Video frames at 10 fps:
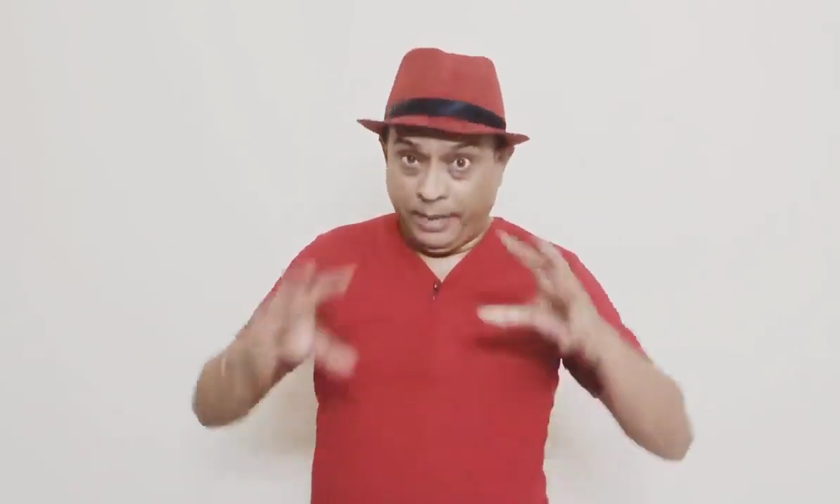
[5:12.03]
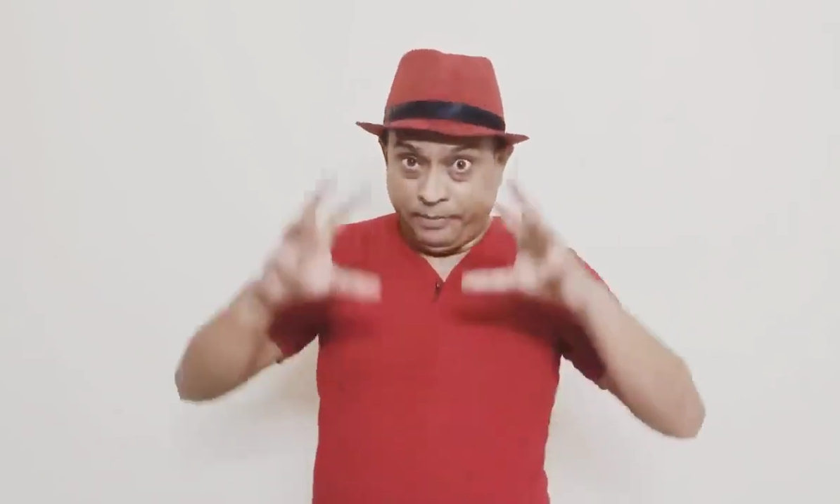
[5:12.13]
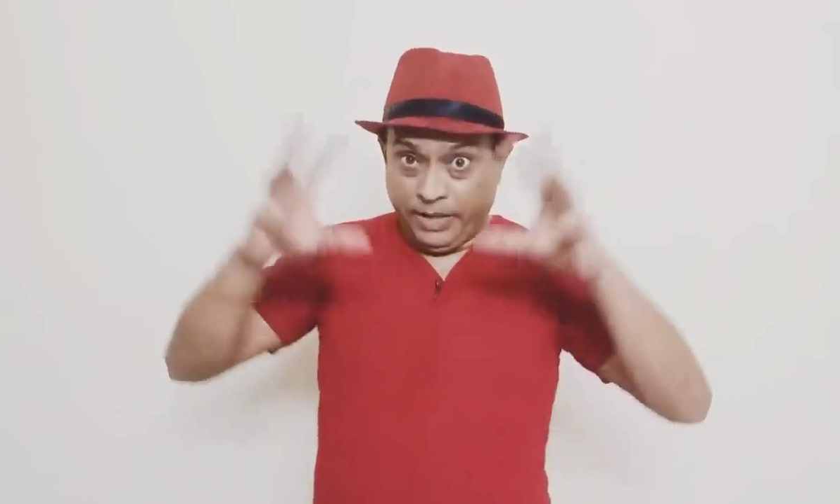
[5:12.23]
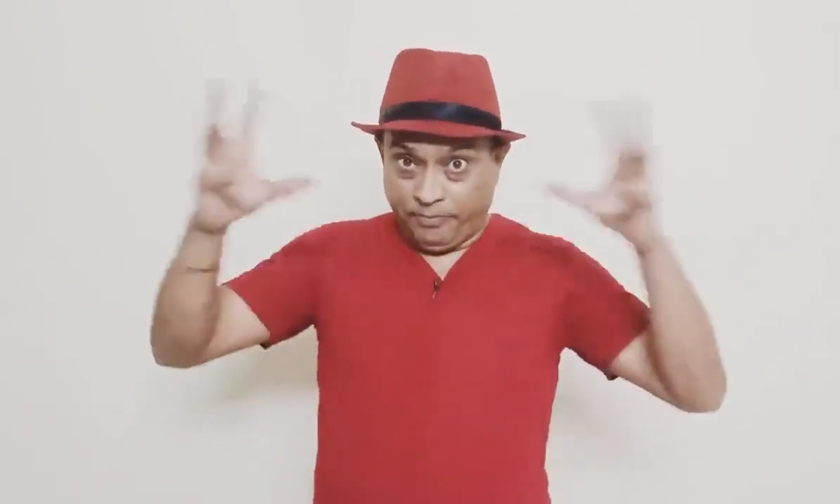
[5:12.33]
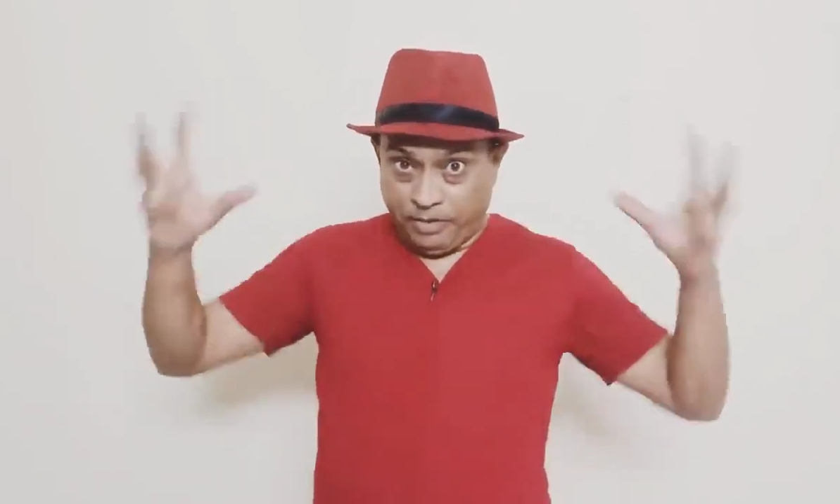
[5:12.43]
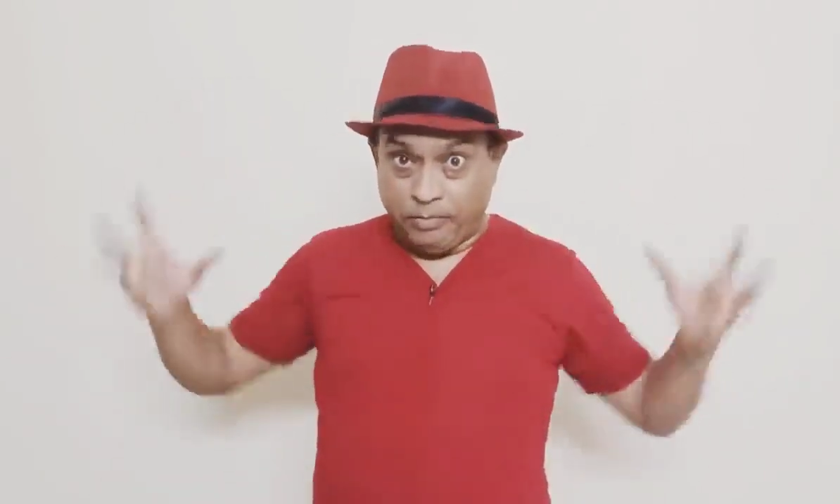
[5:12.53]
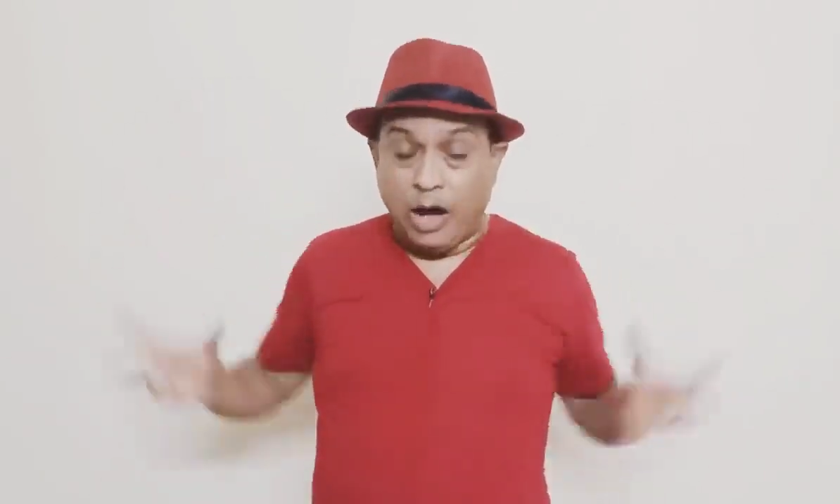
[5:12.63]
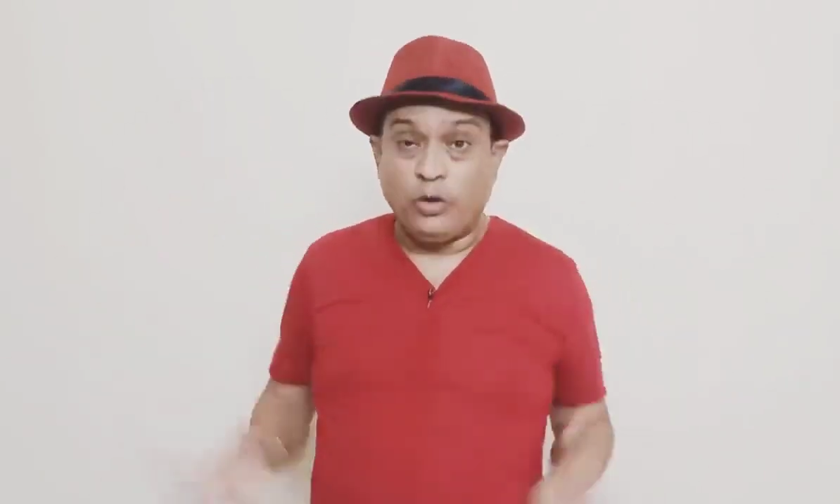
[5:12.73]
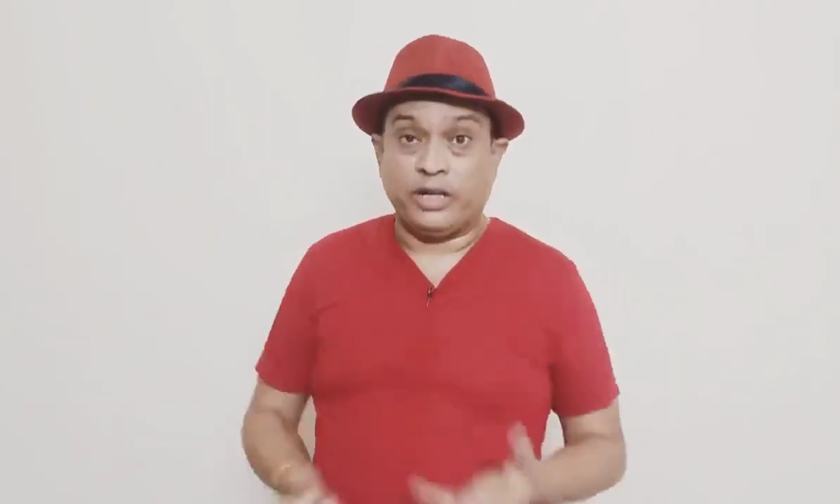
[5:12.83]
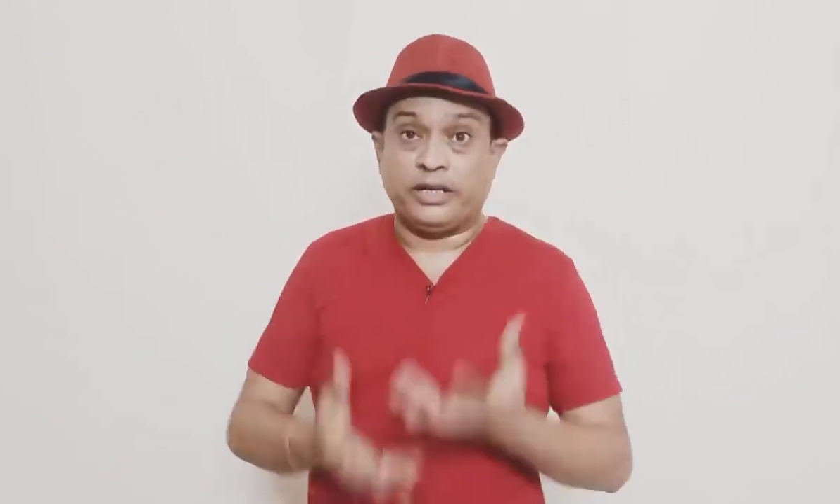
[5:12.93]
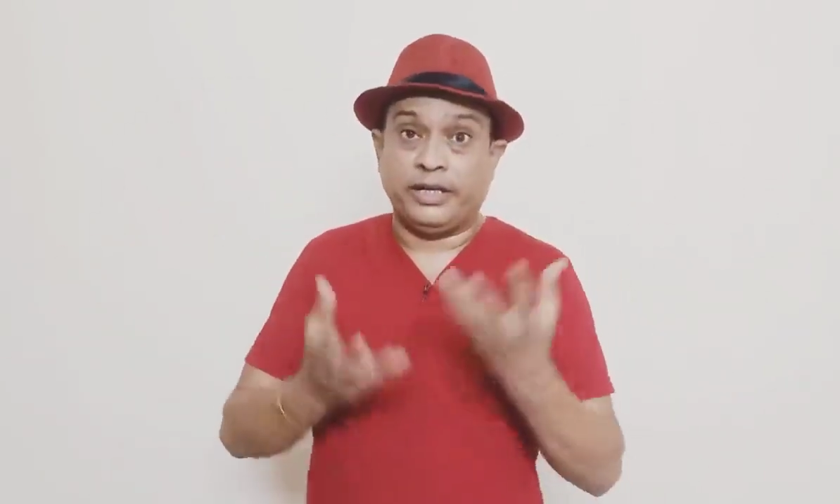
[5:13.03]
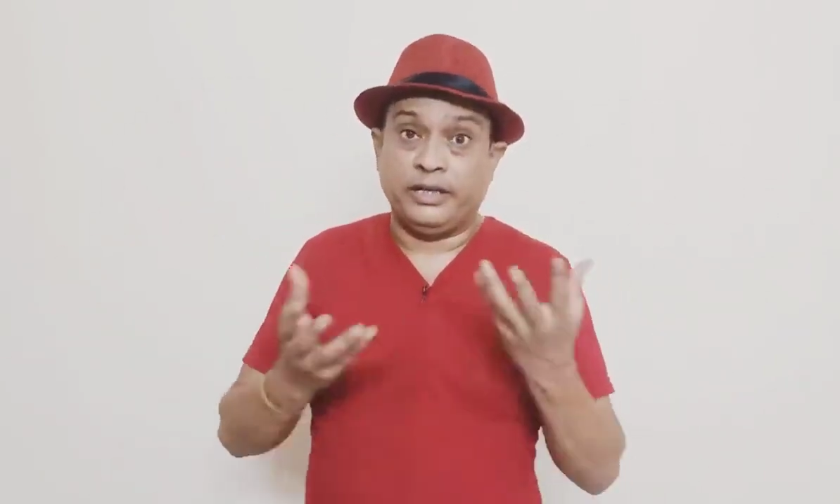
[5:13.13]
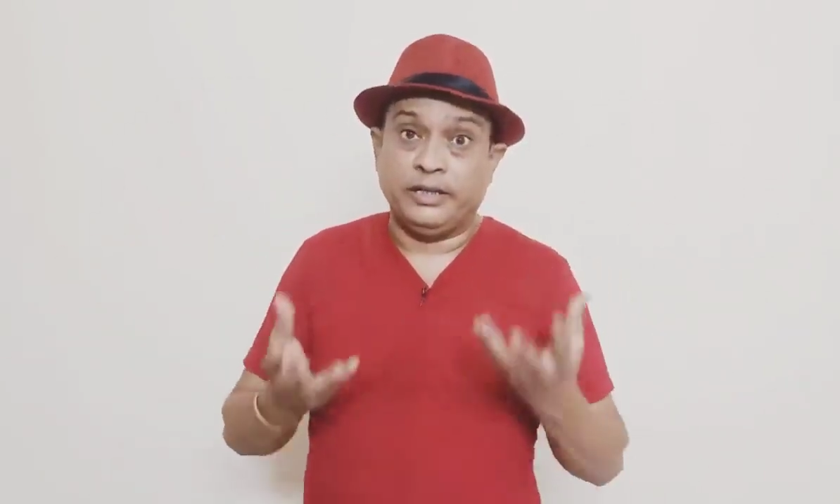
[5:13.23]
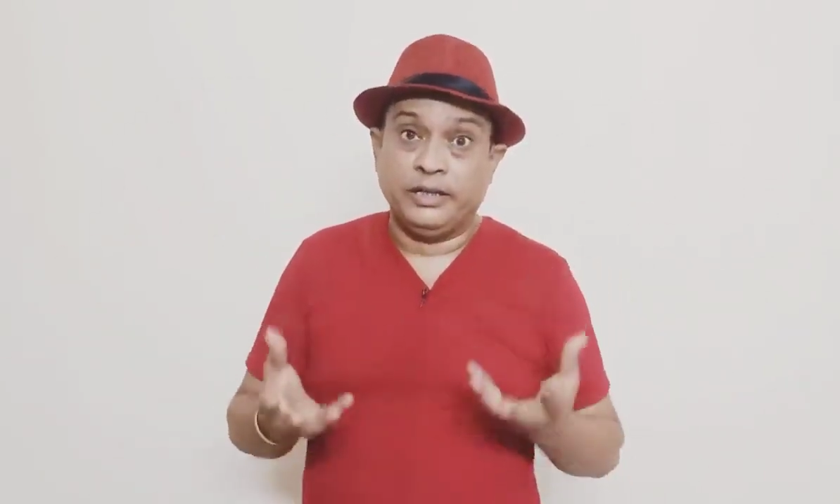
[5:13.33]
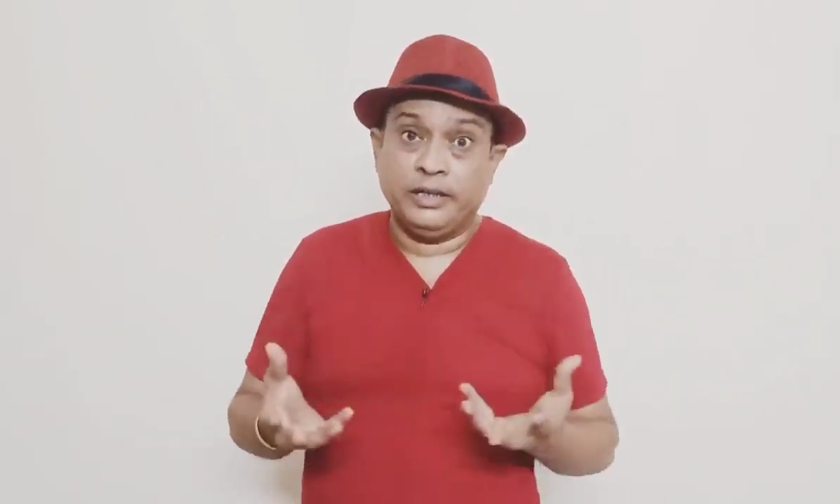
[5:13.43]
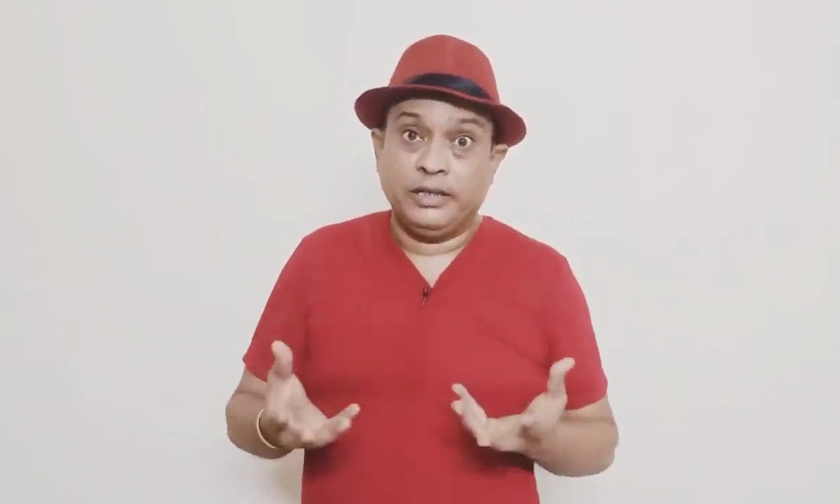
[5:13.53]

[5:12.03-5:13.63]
अपने अपने भाव रख रहे हैं